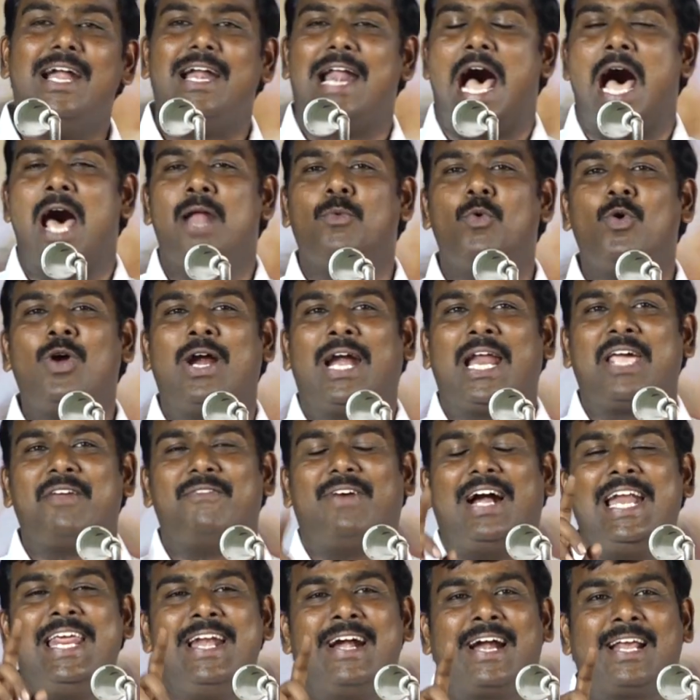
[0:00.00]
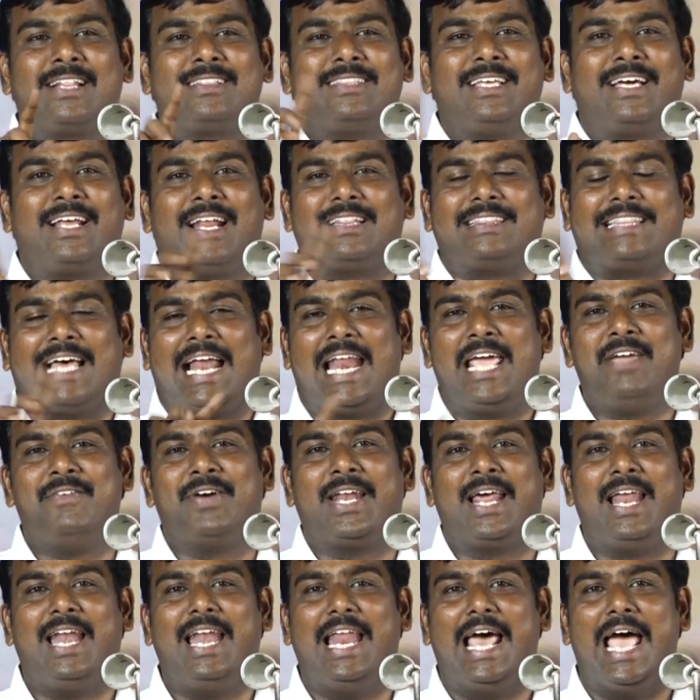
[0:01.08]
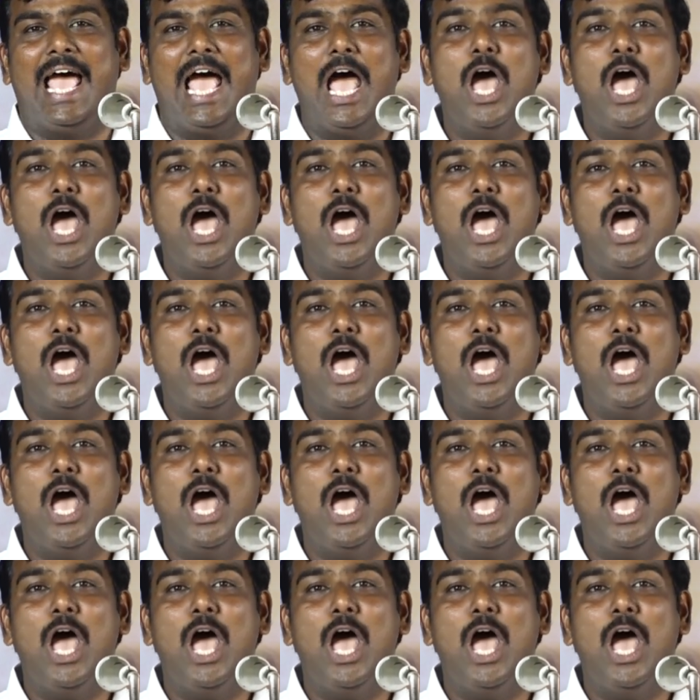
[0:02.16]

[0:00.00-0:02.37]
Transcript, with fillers: நான் உங்களை வழிநடத்துகிற தலைவன் அல்ல